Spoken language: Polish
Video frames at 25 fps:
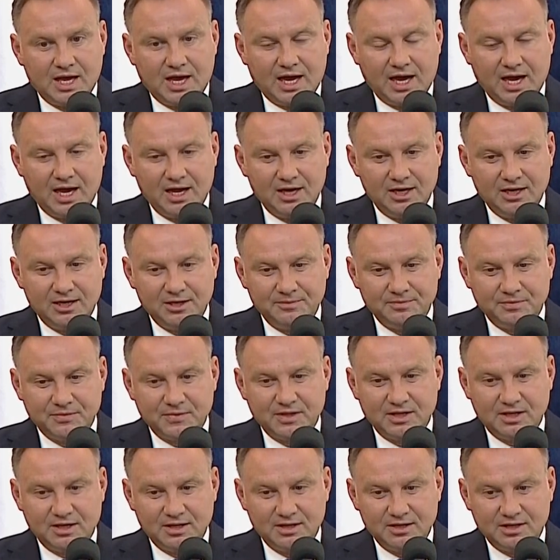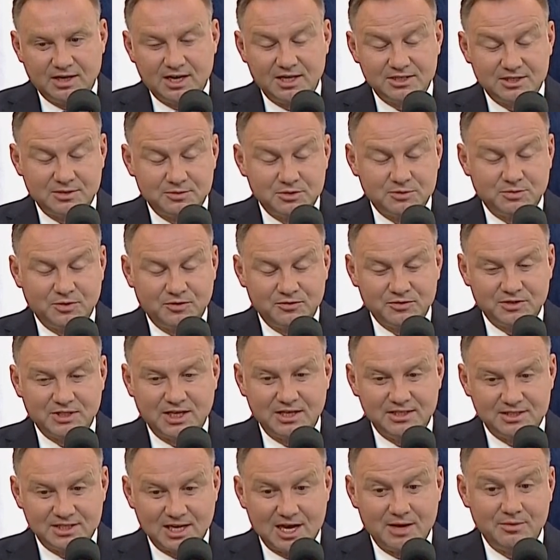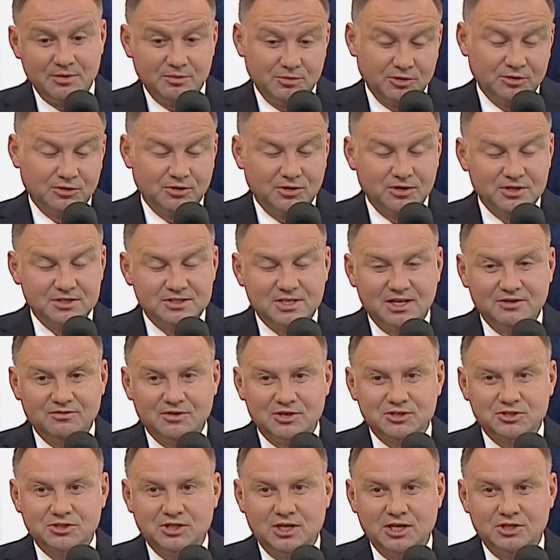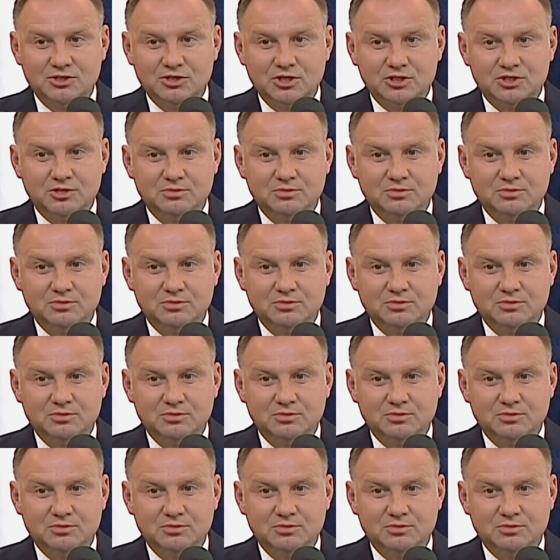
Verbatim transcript: ale e, razem z powstańcami, bo to jest najważniejsze,